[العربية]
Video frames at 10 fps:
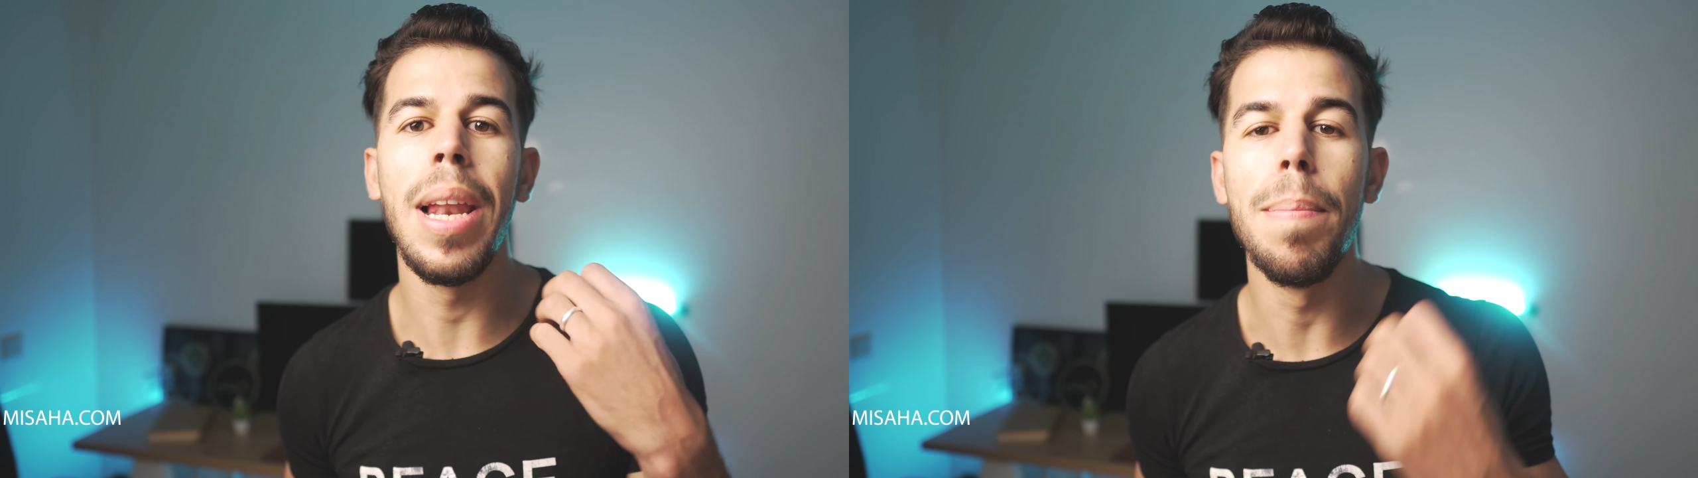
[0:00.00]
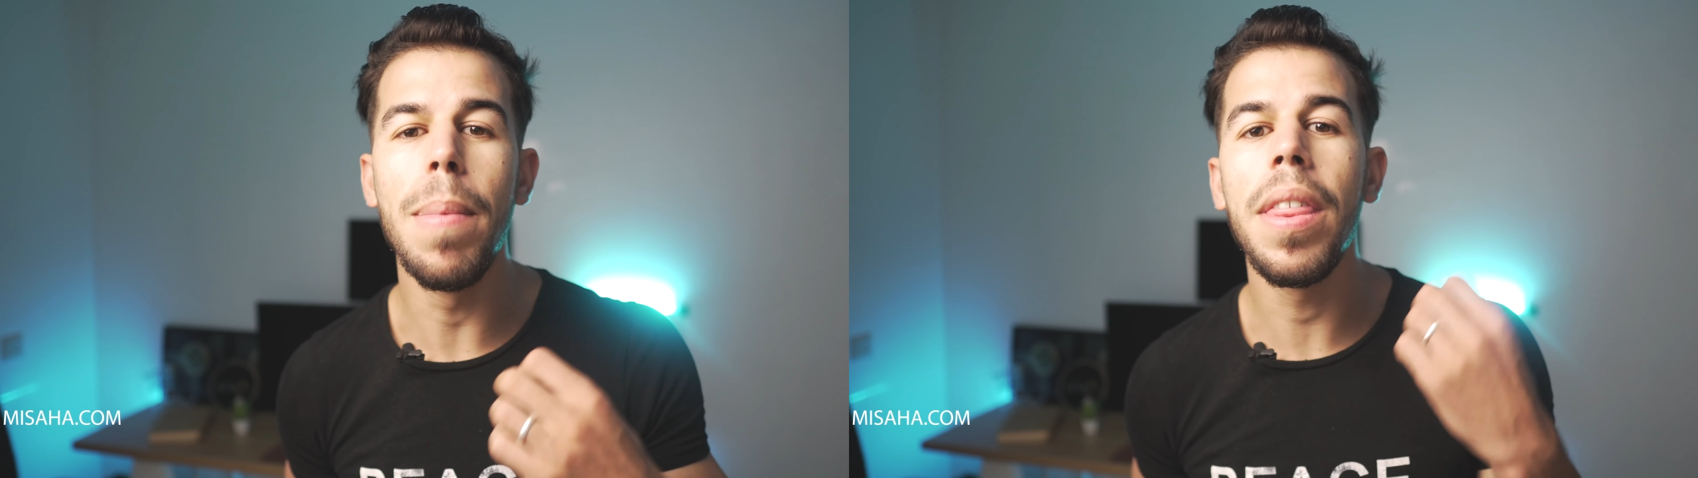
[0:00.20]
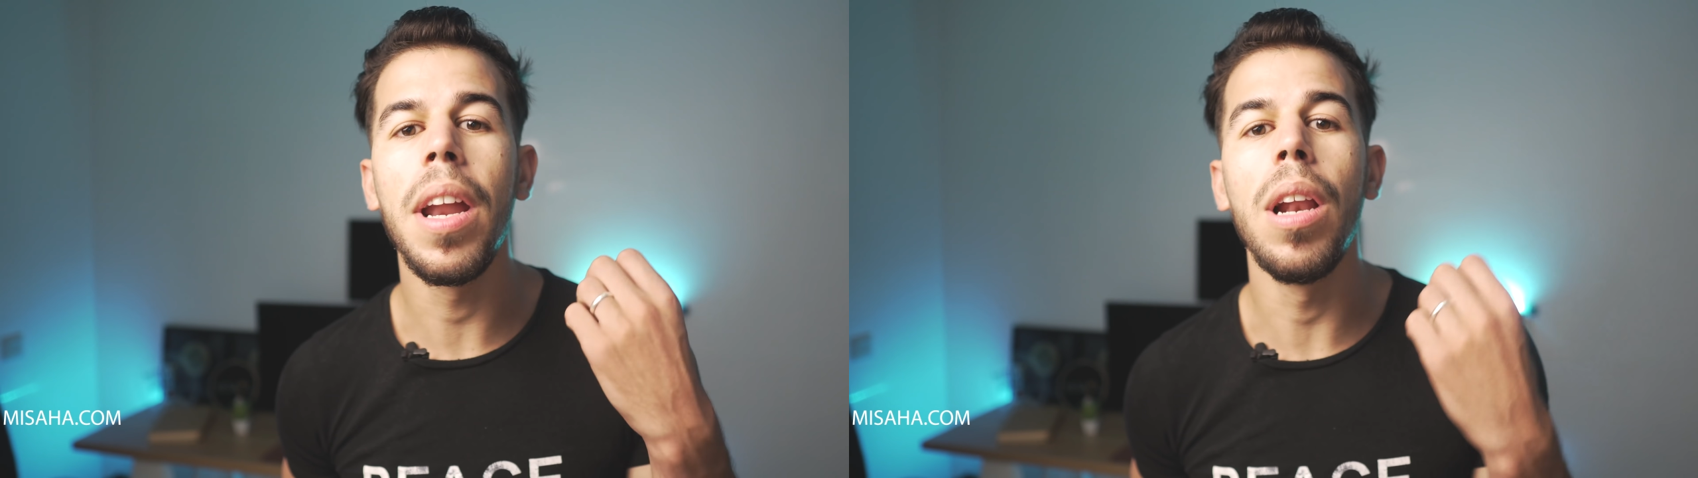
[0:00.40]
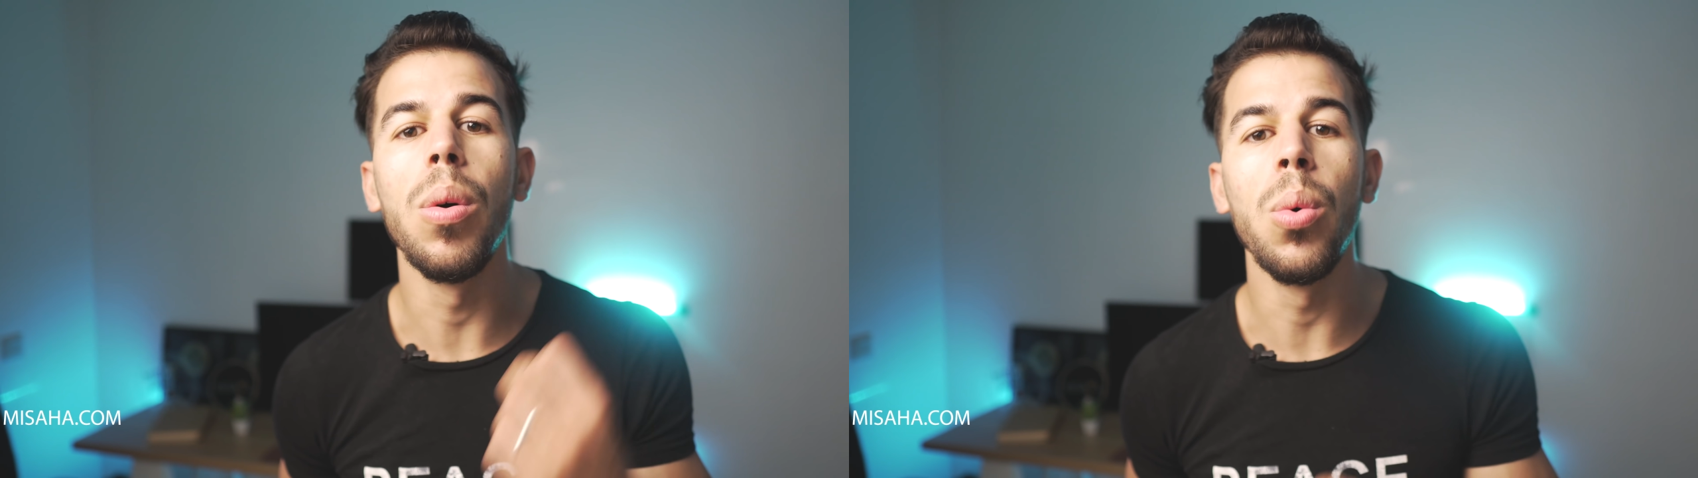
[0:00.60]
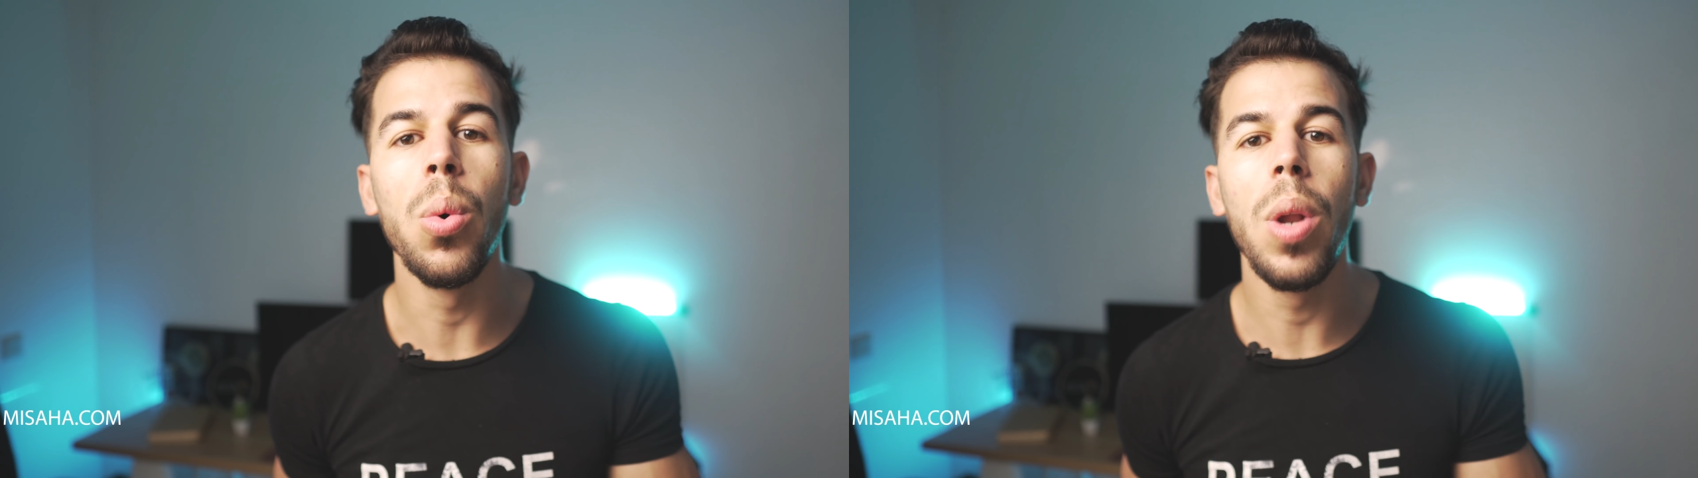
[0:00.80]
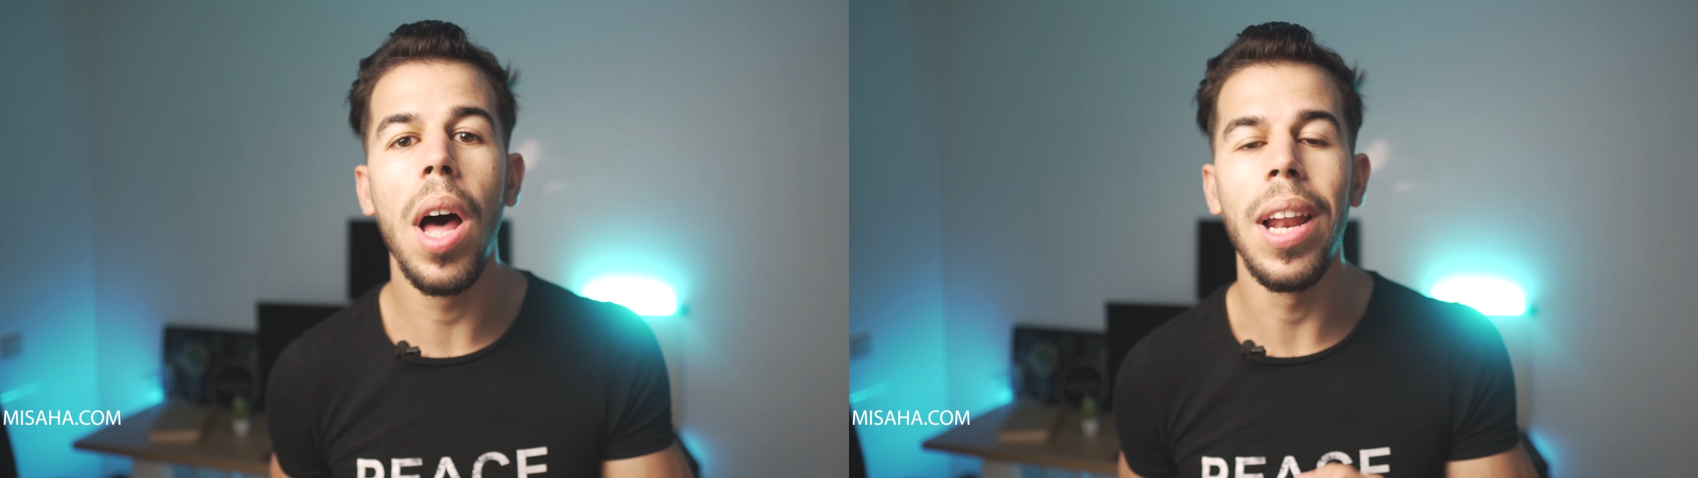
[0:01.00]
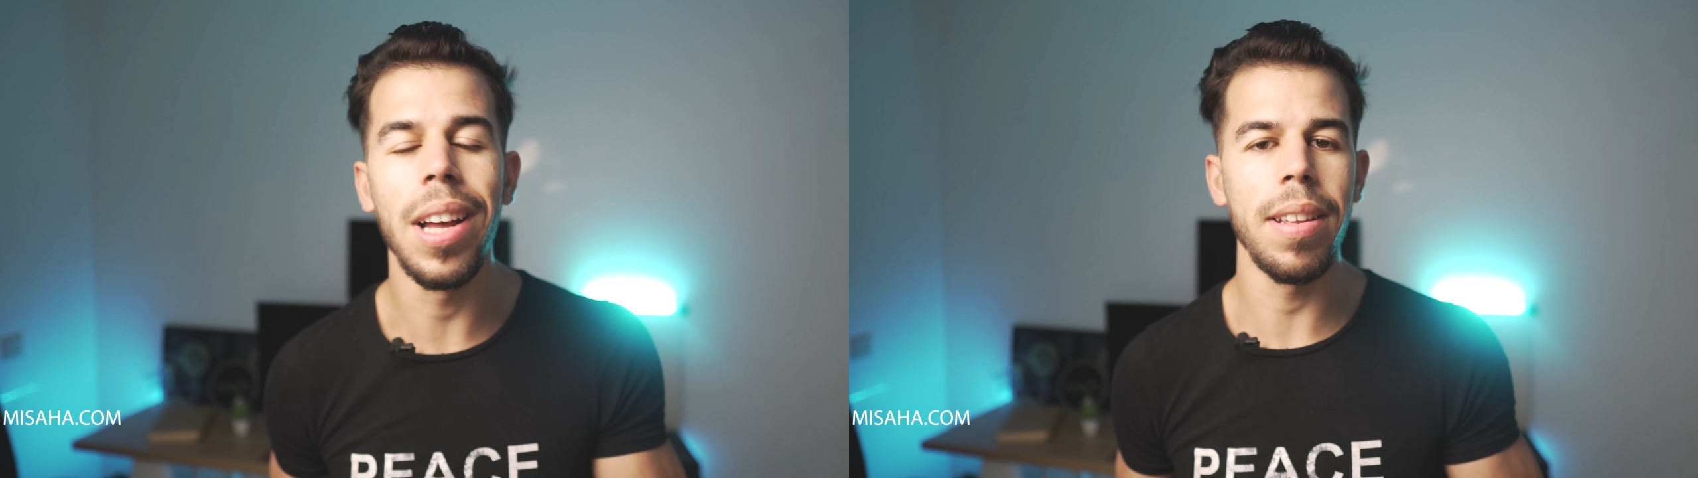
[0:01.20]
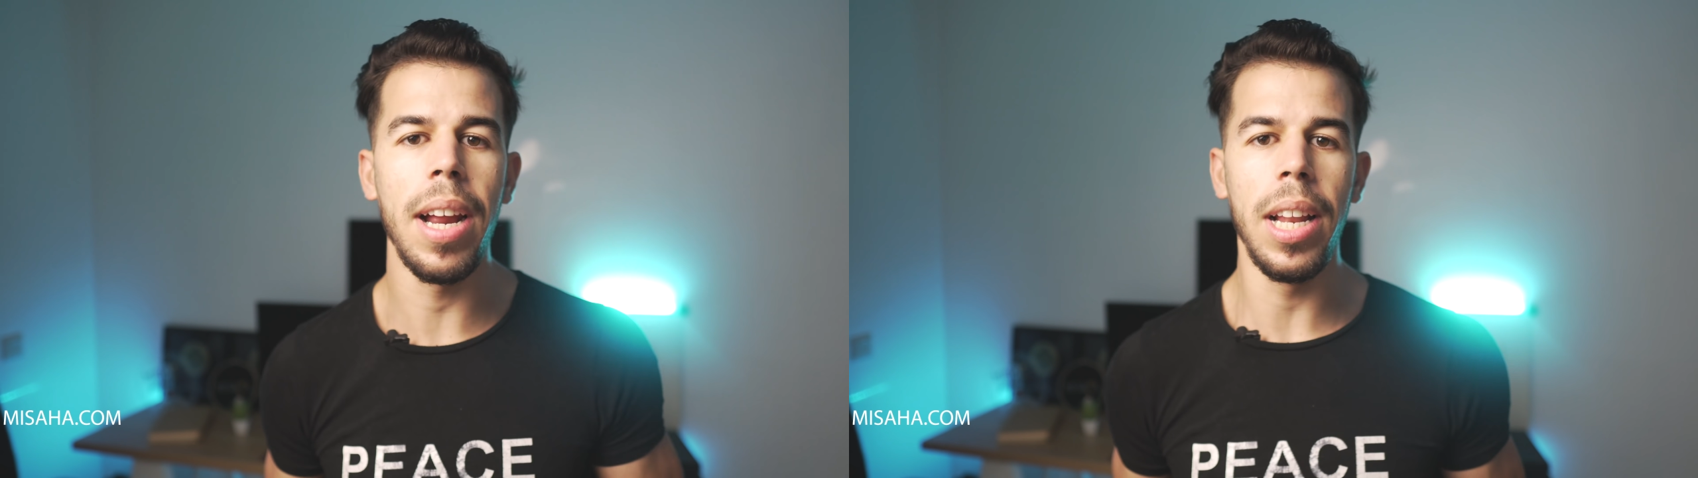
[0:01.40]
البذر الأولى
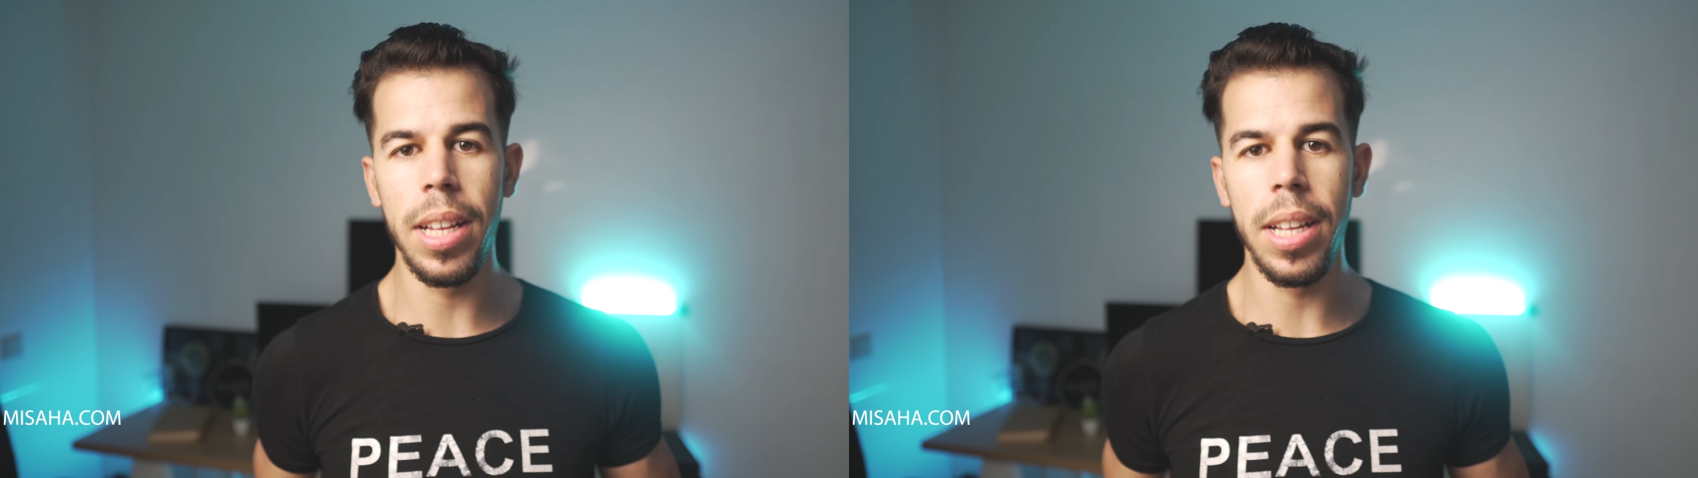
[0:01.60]
لاختراع